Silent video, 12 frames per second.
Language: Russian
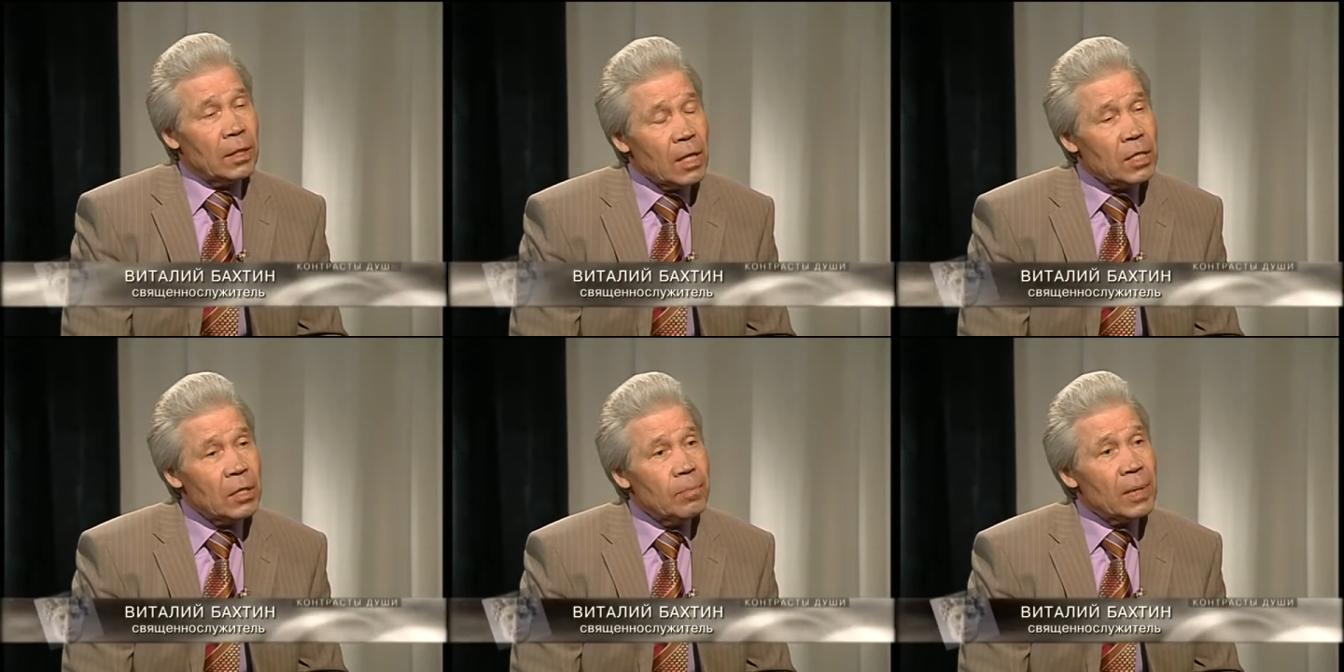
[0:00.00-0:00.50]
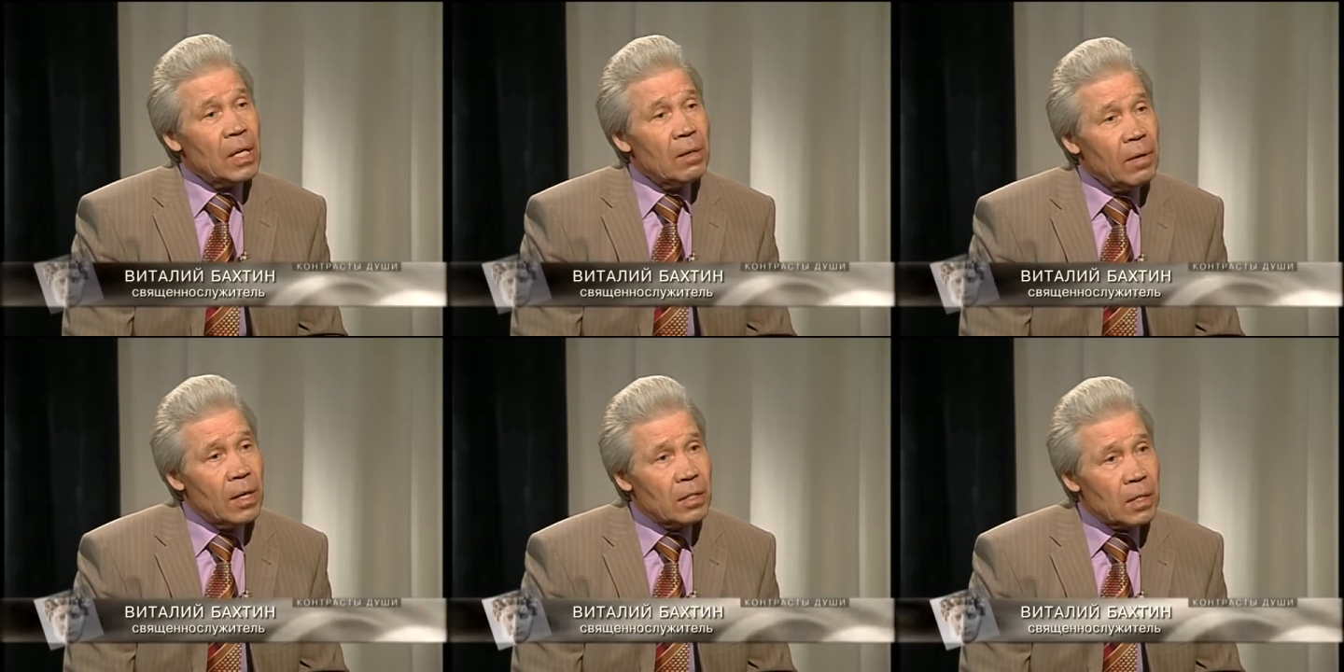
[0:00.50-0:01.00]
также
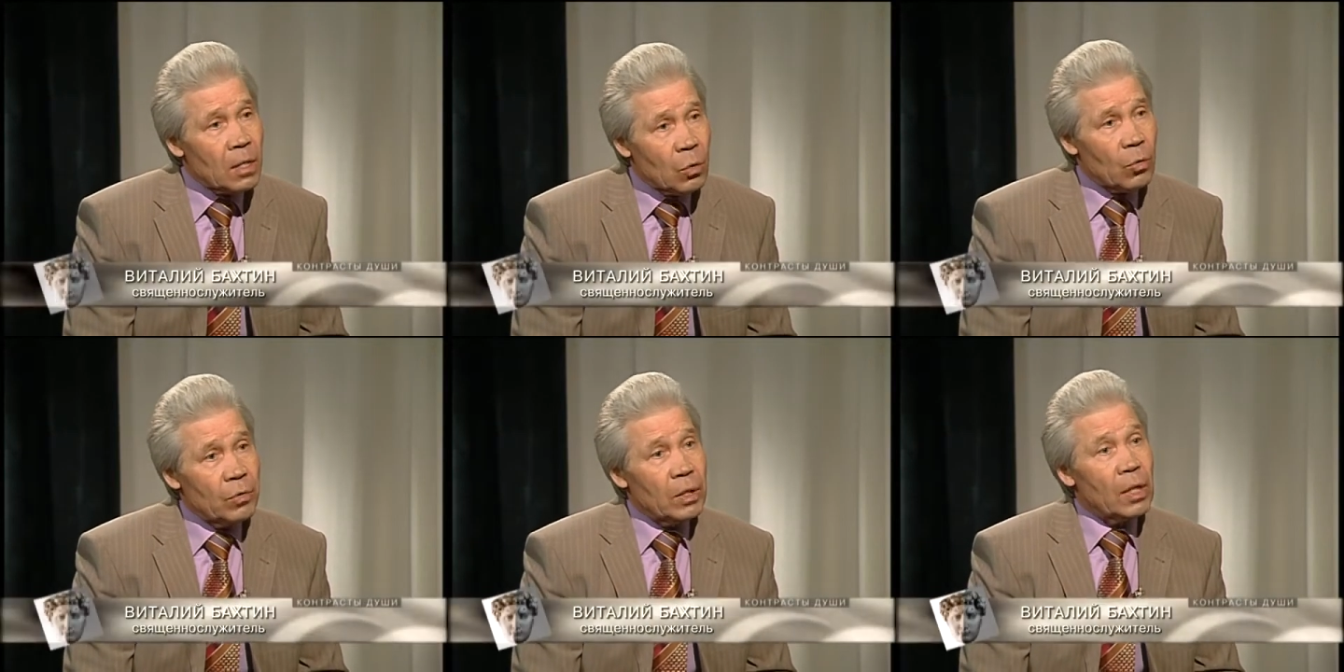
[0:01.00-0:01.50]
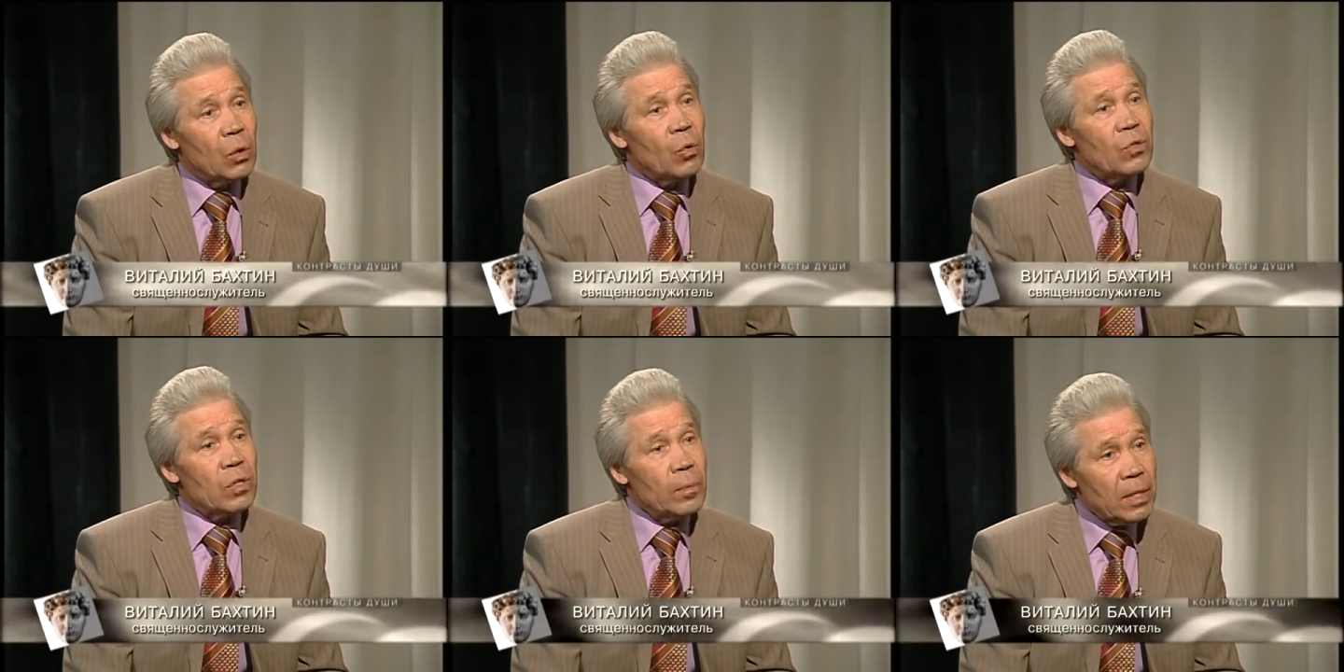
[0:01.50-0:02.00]
проливается кровь на
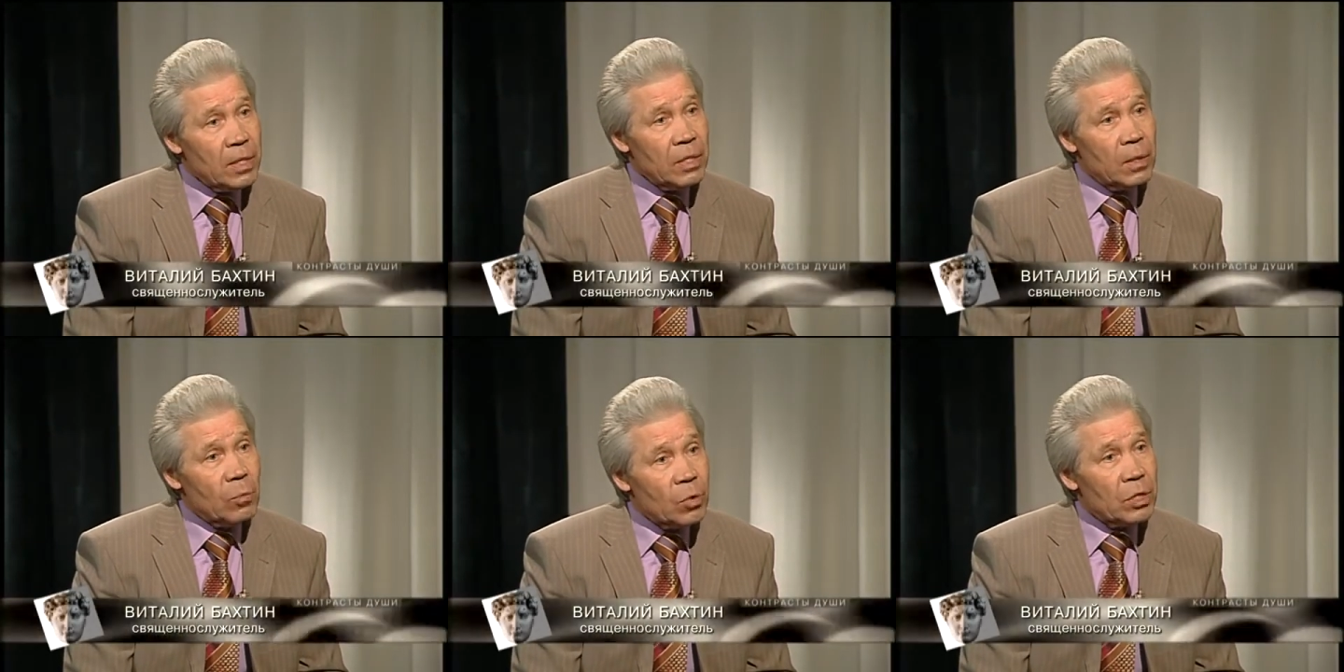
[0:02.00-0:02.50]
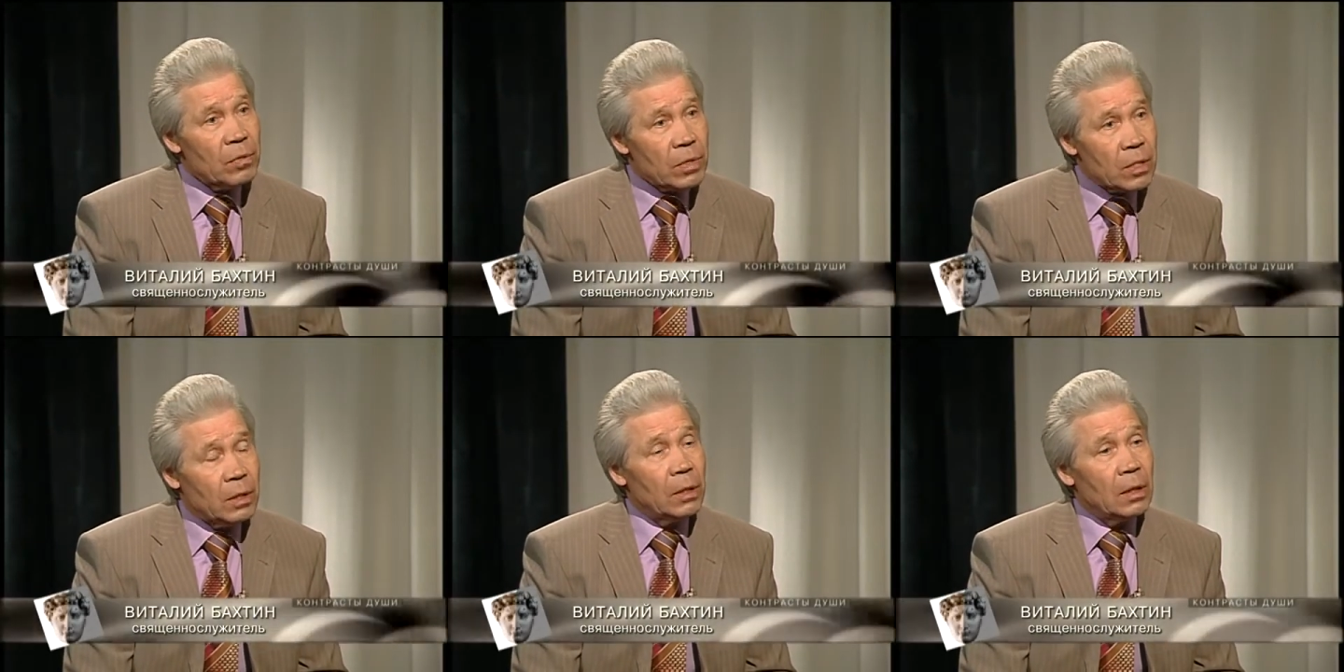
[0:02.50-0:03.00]
Голгофском кресте Божьего
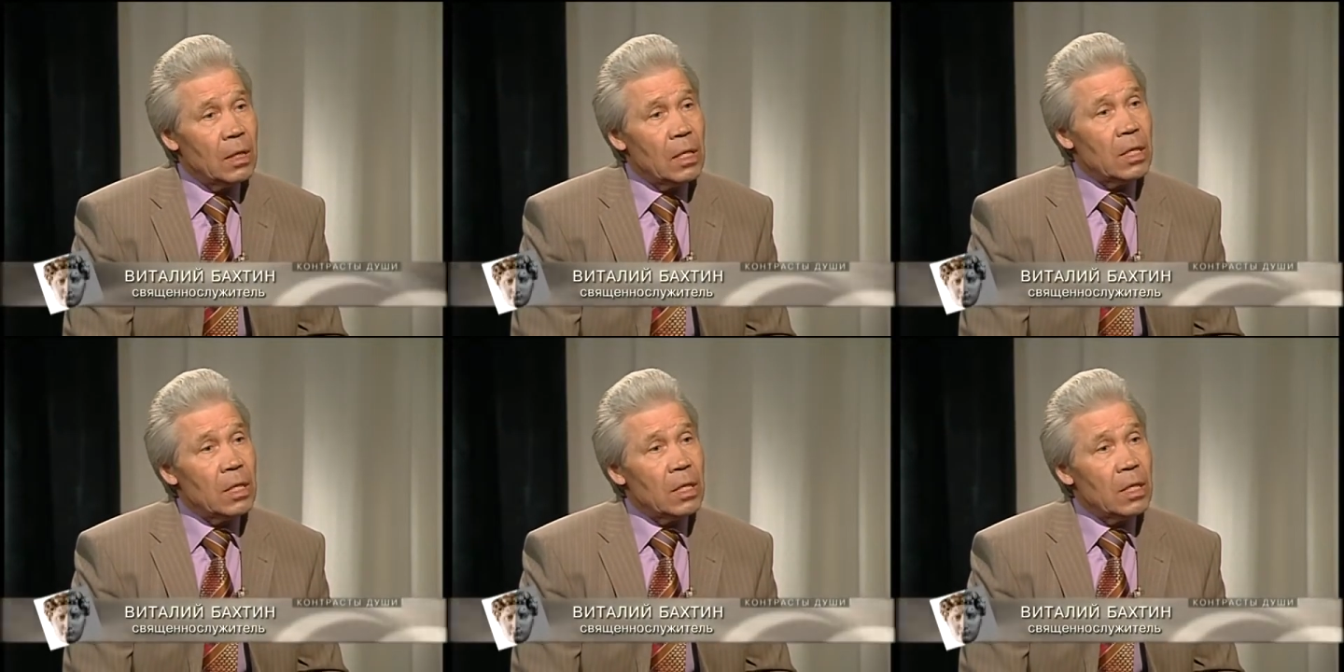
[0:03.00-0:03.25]
Сына.